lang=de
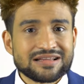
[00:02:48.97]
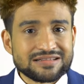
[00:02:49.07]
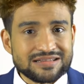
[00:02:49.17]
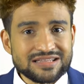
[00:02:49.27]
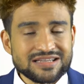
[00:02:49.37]

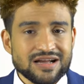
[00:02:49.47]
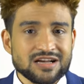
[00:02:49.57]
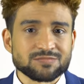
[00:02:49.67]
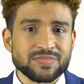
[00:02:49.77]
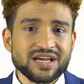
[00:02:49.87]
Dieser
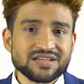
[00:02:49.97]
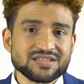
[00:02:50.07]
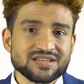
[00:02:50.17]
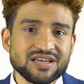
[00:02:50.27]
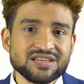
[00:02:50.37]

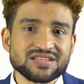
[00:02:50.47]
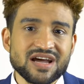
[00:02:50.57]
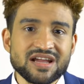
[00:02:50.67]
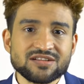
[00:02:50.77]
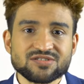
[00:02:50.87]
Aspekt ist
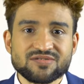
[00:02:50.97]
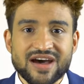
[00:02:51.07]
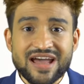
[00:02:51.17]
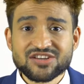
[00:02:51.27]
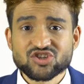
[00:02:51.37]
ein
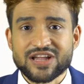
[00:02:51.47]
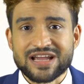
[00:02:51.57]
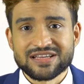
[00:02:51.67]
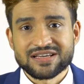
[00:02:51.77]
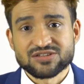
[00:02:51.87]

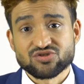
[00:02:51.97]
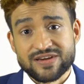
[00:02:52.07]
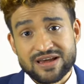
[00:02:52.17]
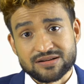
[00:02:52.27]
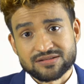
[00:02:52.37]
zweischneidiges
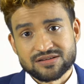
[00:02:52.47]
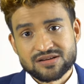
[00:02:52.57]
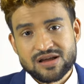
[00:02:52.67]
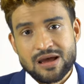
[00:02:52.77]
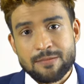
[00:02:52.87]
Schwert.
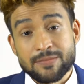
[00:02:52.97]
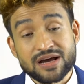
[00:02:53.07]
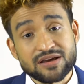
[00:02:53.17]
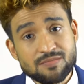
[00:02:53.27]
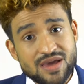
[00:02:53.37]

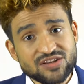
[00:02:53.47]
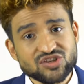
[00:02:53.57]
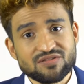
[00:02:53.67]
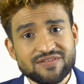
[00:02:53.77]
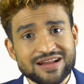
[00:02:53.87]
Manche
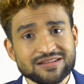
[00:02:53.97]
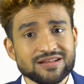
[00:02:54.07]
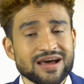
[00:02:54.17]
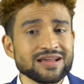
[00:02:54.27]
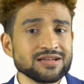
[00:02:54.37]
Menschen
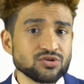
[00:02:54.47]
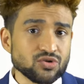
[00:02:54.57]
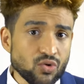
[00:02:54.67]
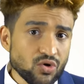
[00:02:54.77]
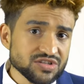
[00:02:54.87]
werden einen
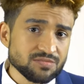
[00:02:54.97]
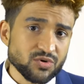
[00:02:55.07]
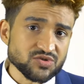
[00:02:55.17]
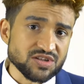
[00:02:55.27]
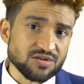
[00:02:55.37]
großen
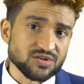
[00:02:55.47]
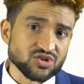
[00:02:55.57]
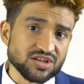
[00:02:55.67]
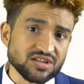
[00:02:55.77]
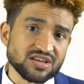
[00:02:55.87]
positiven
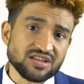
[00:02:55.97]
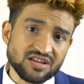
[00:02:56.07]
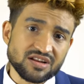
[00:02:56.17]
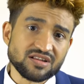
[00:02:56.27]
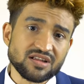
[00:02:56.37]
Schritt in,
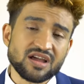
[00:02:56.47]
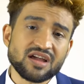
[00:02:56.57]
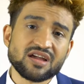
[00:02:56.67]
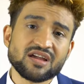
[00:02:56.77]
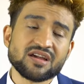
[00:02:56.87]
ihren,
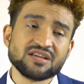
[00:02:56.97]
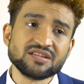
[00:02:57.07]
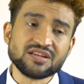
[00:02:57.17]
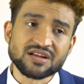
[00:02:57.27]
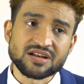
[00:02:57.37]
äh,
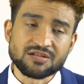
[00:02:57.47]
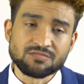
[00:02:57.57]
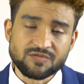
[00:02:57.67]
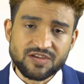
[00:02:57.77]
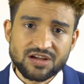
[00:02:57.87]
in ihrer
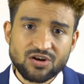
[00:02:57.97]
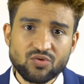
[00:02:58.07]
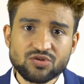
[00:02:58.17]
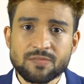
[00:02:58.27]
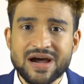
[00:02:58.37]

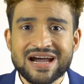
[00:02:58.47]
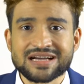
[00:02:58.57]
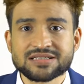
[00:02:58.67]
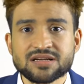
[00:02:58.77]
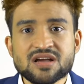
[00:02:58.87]
Entwicklung
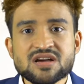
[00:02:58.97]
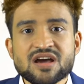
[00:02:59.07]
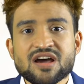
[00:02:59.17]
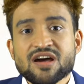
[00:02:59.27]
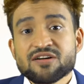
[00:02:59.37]
machen,
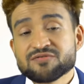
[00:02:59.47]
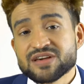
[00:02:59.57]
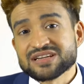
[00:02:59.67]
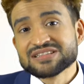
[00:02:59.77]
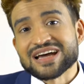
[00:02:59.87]

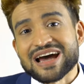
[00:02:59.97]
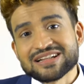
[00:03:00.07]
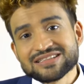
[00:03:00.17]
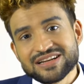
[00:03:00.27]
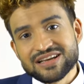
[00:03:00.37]
während
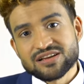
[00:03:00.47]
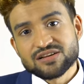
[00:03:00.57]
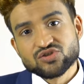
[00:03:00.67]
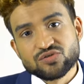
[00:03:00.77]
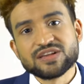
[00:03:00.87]

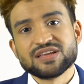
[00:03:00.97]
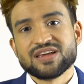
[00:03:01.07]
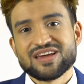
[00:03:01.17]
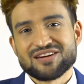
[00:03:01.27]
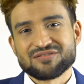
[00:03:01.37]
andere
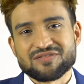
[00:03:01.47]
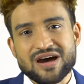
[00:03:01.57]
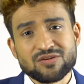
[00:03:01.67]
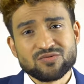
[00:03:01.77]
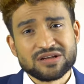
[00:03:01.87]
schwierige
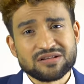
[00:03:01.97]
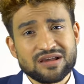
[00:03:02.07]
Erfahrungen